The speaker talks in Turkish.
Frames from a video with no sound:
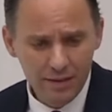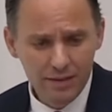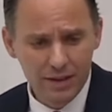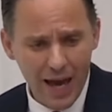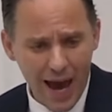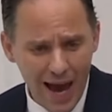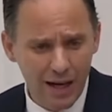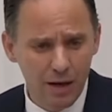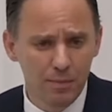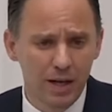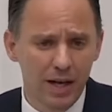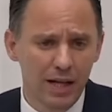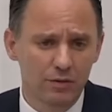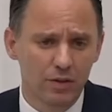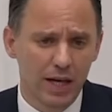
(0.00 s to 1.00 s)
Değerli
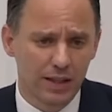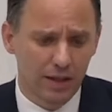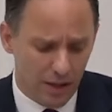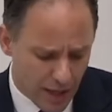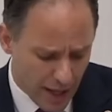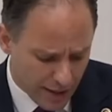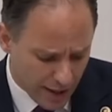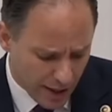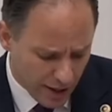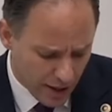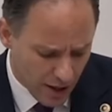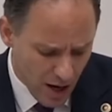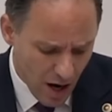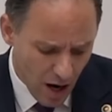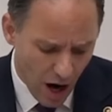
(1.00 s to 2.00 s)

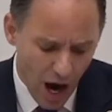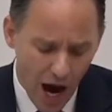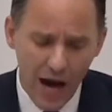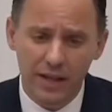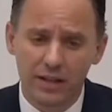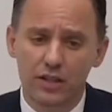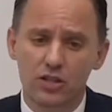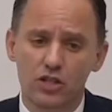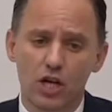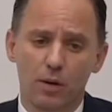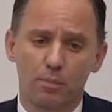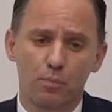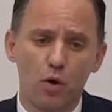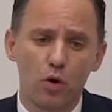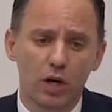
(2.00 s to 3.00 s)
milletvekilleri ayrıca
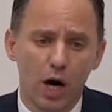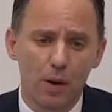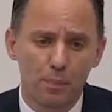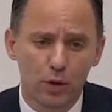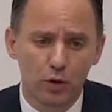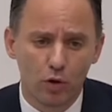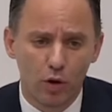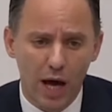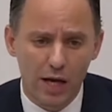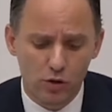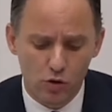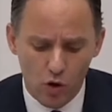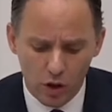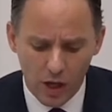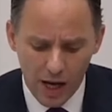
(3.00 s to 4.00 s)
bu
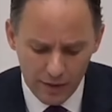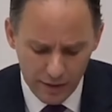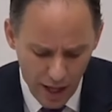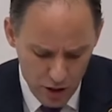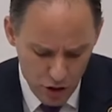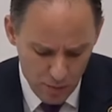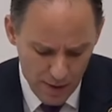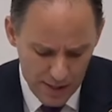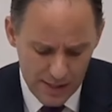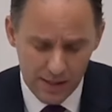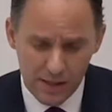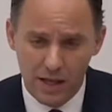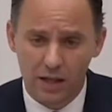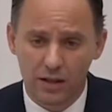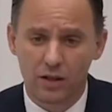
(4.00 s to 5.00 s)
kapitülasyon
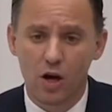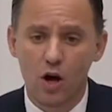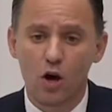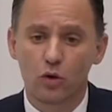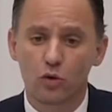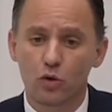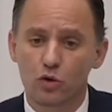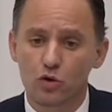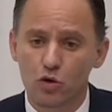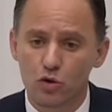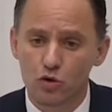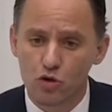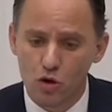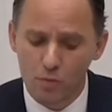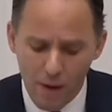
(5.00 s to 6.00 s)
anlaşmasının
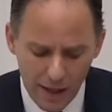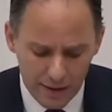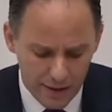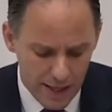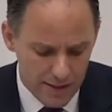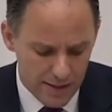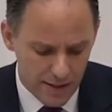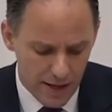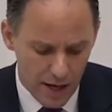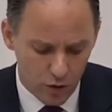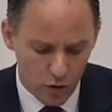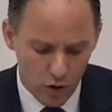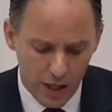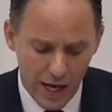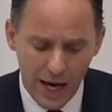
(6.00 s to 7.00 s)
Üçüncü maddesine
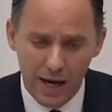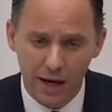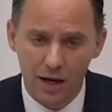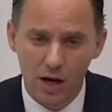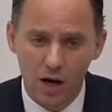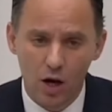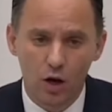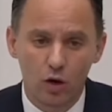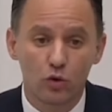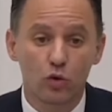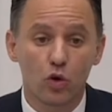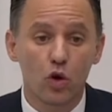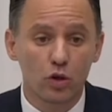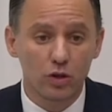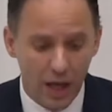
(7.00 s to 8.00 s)
göre
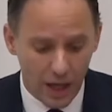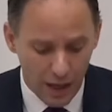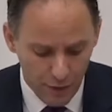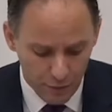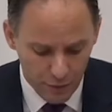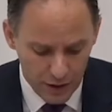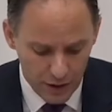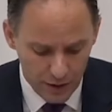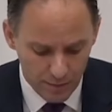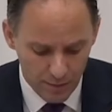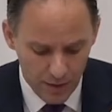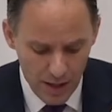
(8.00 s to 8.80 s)
Türk tarafı